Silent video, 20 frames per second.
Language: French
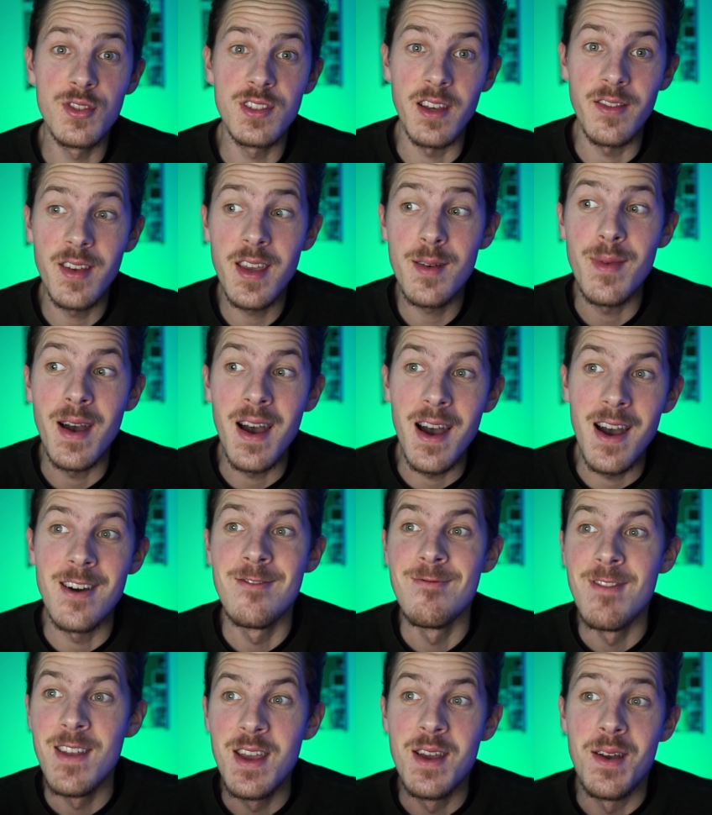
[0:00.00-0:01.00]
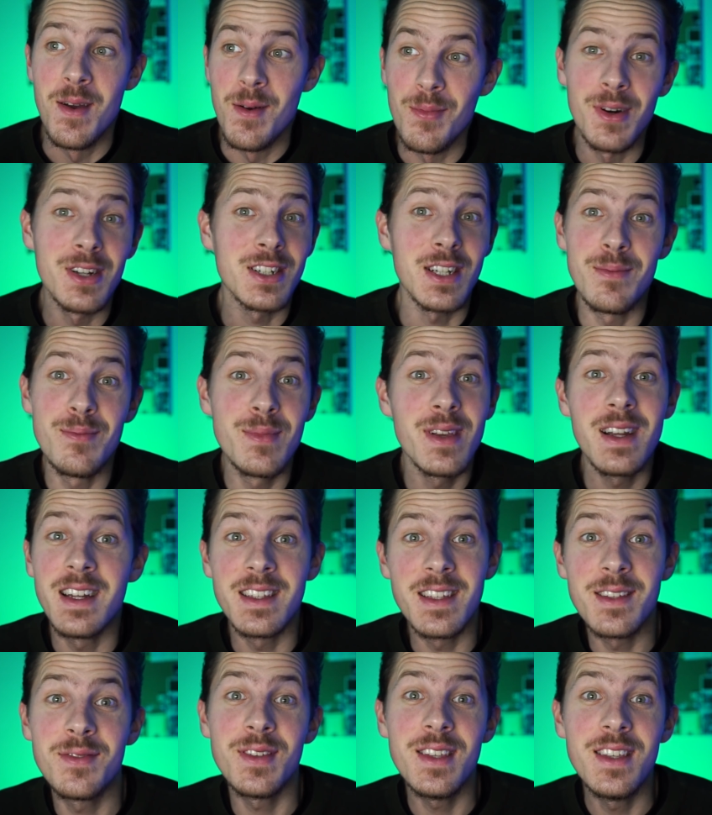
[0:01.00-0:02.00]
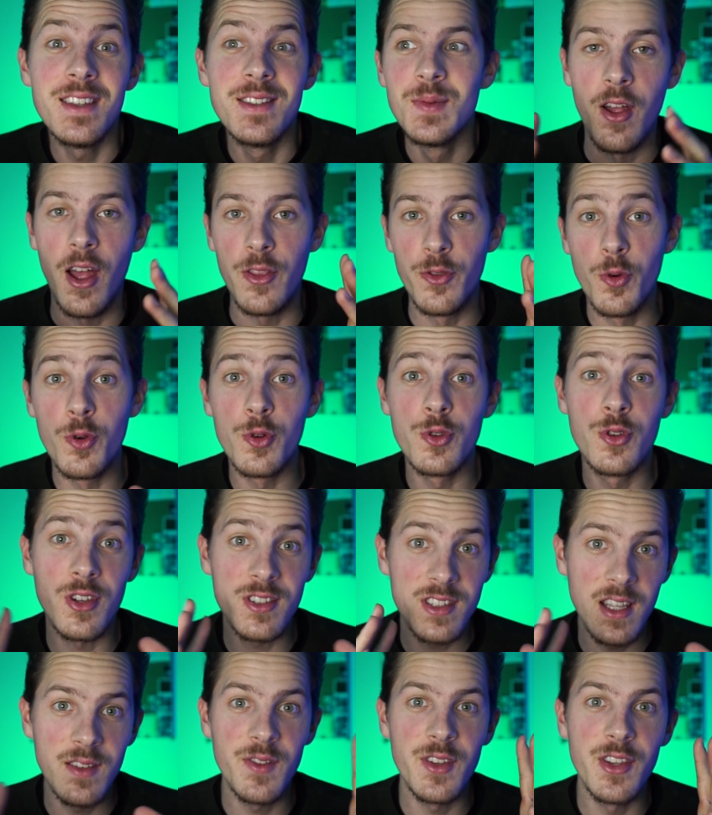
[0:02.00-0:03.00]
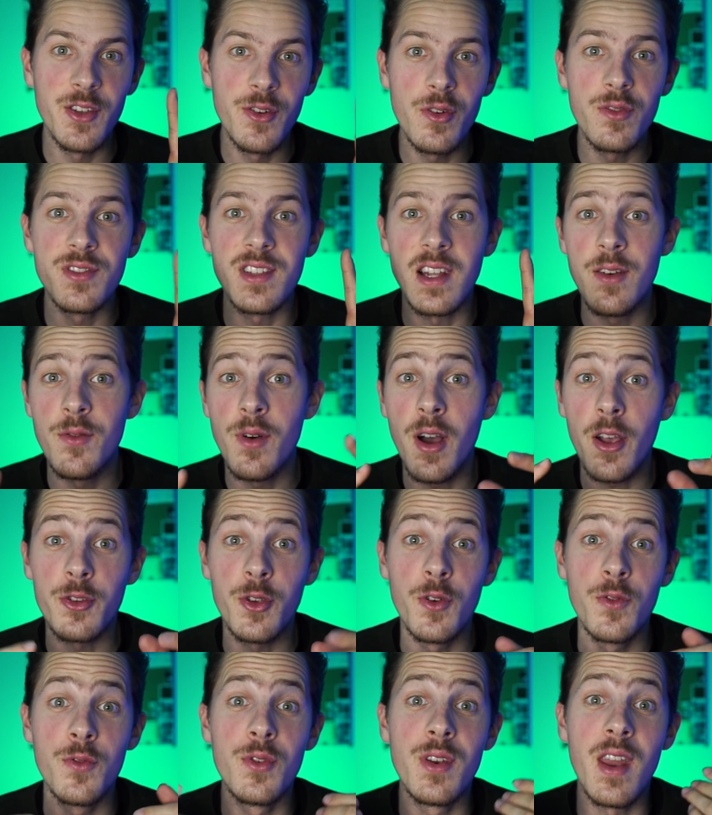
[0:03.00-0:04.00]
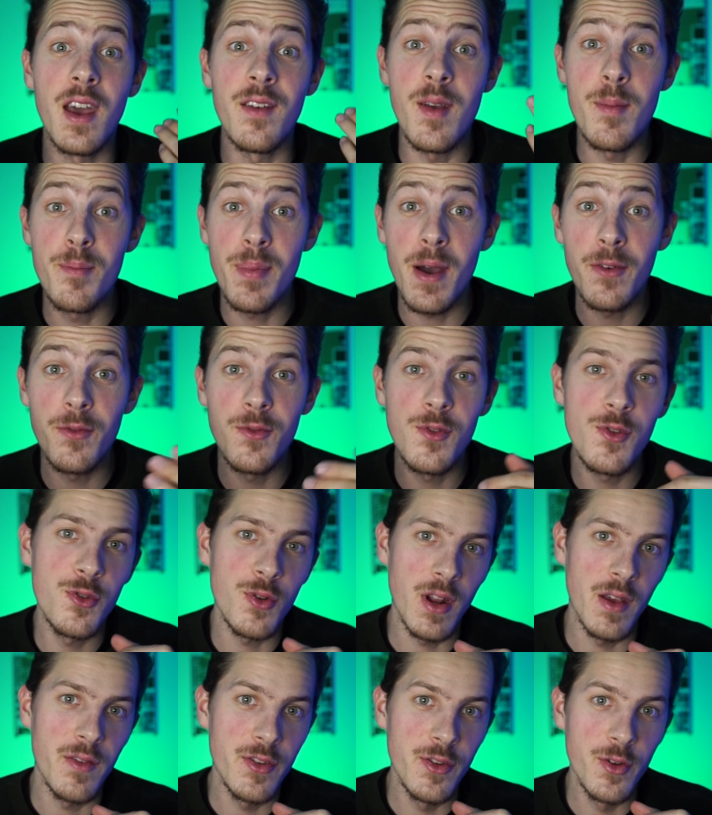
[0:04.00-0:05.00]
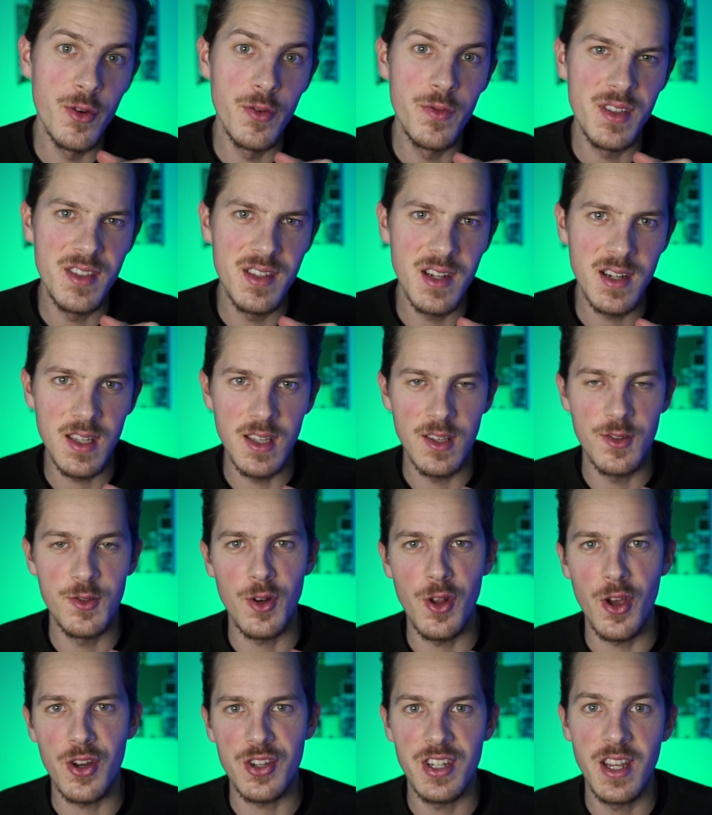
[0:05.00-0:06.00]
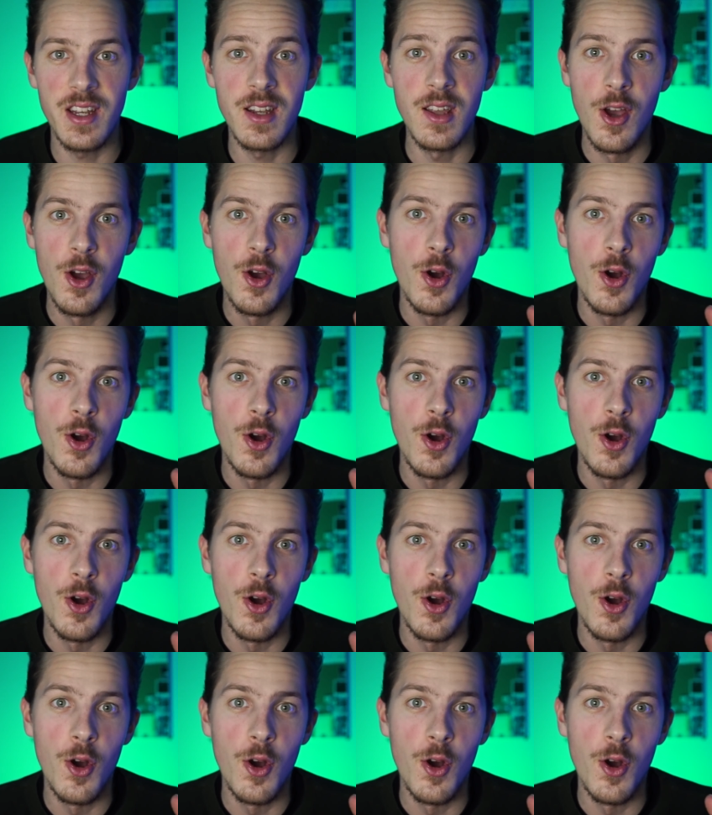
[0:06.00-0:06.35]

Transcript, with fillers: le savez, bah, moi j'aime bien les défis. Donc dans cette vidéo, vous allez voir ce que vous n'avez pas vu sur la vidéo officielle qui est sur leur chaîne.